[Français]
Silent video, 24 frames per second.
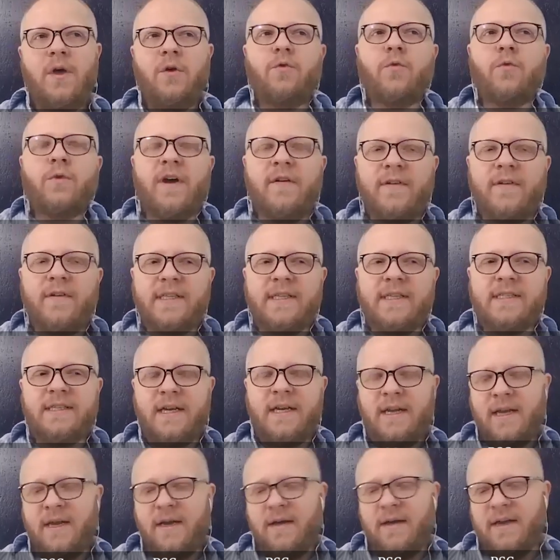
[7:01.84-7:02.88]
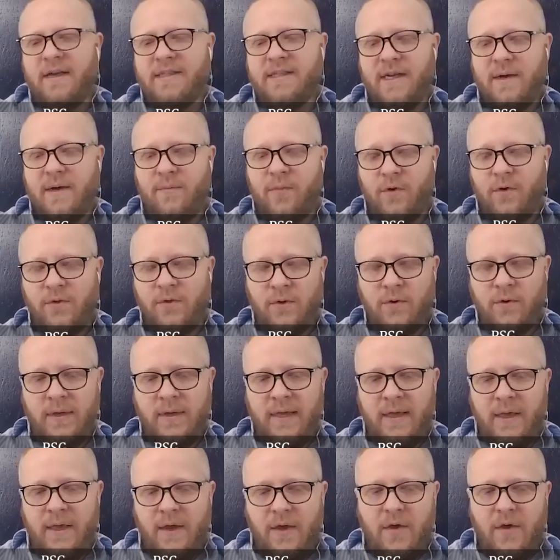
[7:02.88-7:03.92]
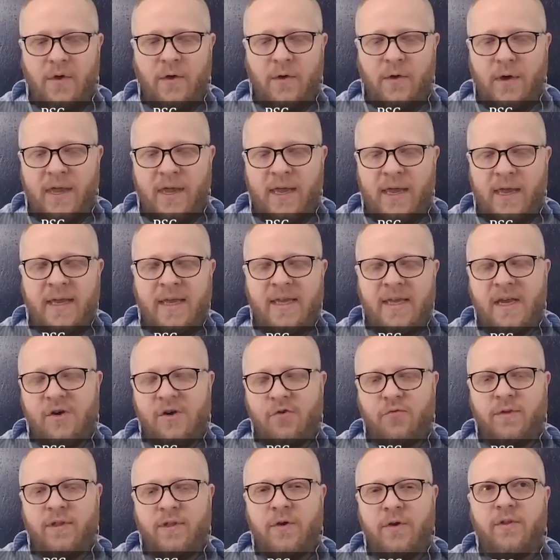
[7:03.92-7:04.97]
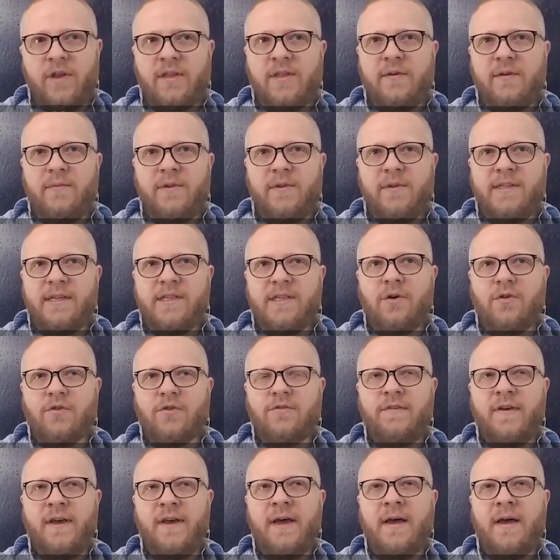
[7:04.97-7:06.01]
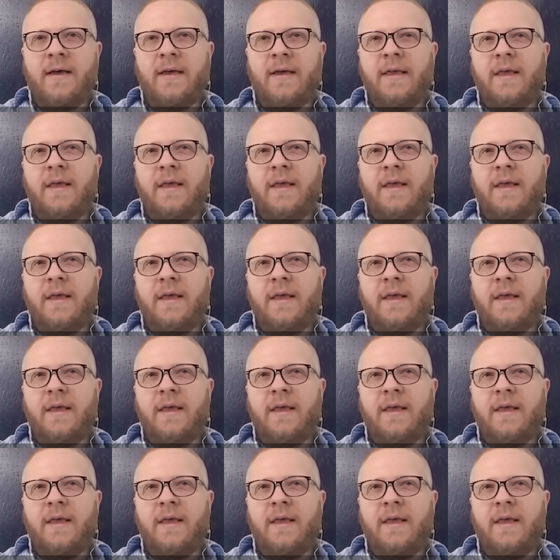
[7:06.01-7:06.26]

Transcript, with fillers: donc avec des salaires assez importants, euh, et y ajouter une indemnité de transfert,